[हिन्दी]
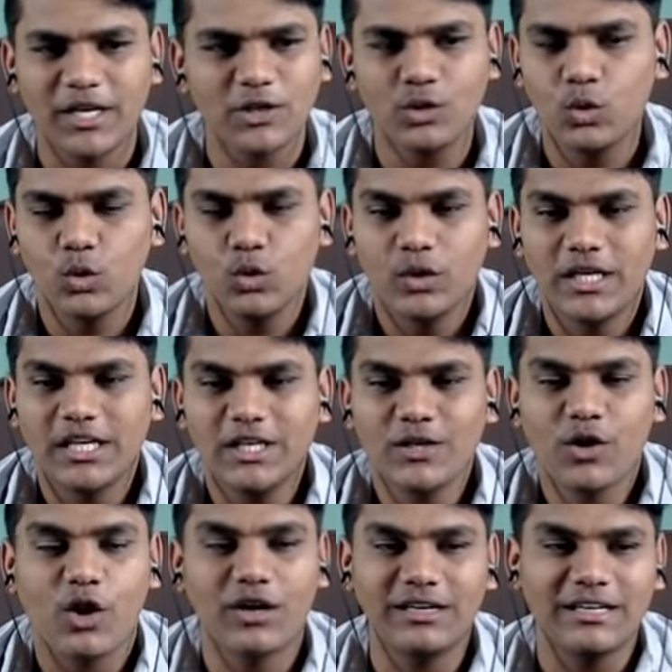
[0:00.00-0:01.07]
मैंने दोनों हीलिंग
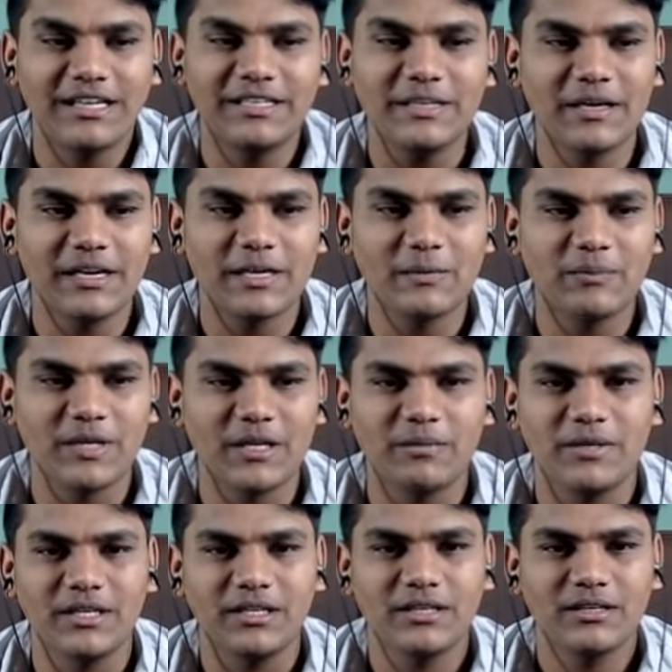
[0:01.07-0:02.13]
गॉड ले लिए लेकिन फिर
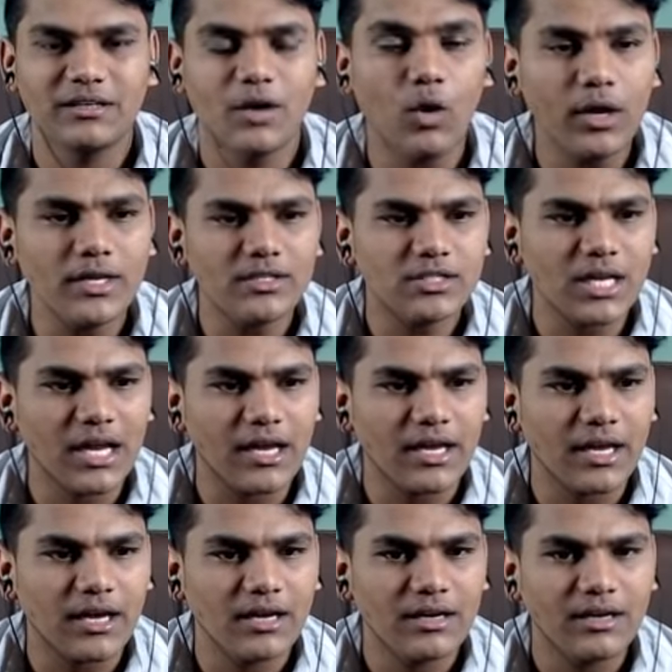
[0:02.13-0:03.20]
भी ओए चला
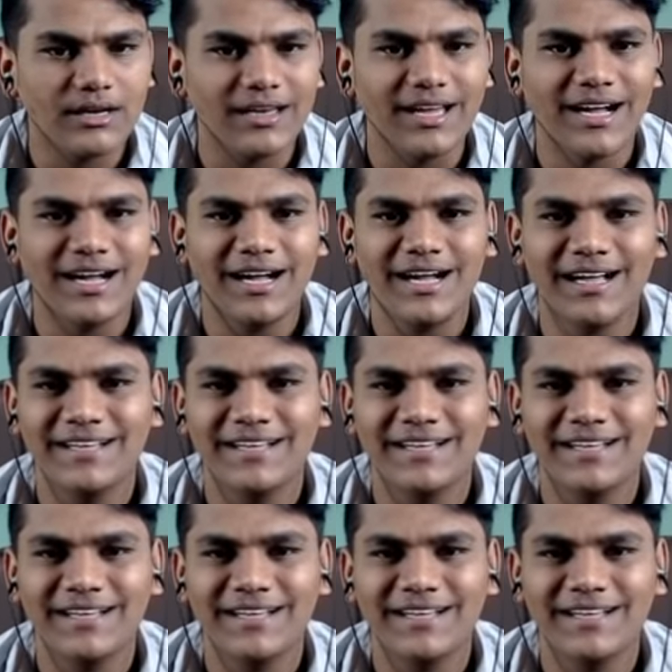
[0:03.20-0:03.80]
गया या